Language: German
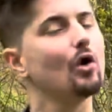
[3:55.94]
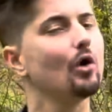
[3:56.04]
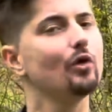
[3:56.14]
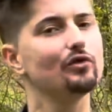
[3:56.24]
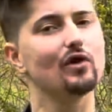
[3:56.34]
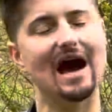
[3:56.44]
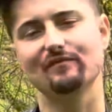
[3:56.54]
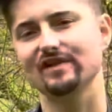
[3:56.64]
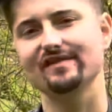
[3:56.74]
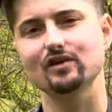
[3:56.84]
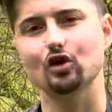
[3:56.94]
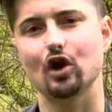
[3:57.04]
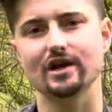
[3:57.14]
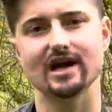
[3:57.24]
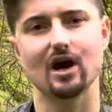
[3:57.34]
Und so haben wir diese
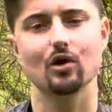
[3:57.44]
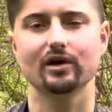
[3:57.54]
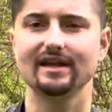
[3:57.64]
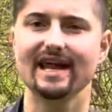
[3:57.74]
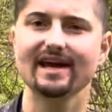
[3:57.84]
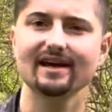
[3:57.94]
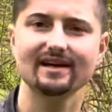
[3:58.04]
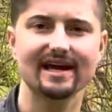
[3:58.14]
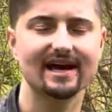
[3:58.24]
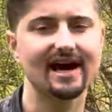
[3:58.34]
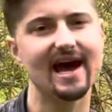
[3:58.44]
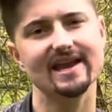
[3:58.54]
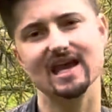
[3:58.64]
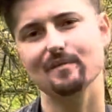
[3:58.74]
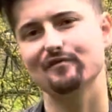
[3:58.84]
Kräuter auch in leckere
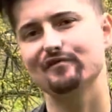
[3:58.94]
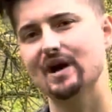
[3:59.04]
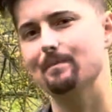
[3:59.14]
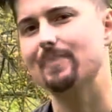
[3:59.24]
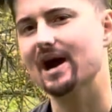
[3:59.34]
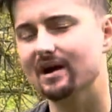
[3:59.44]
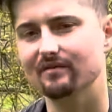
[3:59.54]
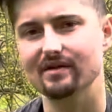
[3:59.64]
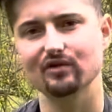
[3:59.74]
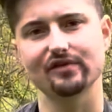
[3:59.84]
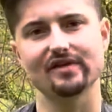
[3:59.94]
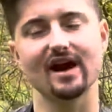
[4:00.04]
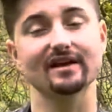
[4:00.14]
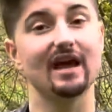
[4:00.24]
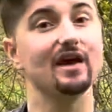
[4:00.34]
Leckereien eben verbacken, weil wir uns
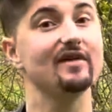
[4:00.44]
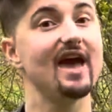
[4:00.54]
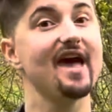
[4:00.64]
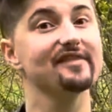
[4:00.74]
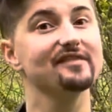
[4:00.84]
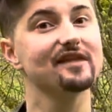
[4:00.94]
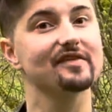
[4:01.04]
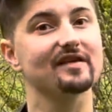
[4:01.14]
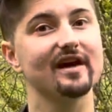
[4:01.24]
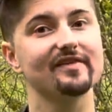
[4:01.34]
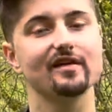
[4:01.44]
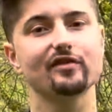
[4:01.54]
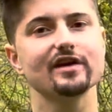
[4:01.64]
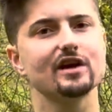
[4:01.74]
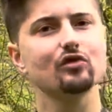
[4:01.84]
dachten, hey, wir essen das Ganze,
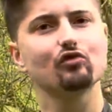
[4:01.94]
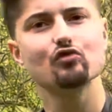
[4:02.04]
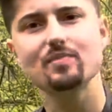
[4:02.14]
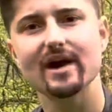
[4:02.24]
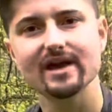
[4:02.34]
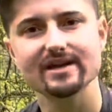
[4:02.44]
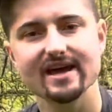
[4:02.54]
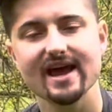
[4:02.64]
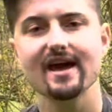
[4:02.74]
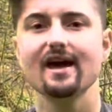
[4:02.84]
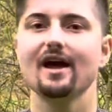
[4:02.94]
ist sicher eine super Idee.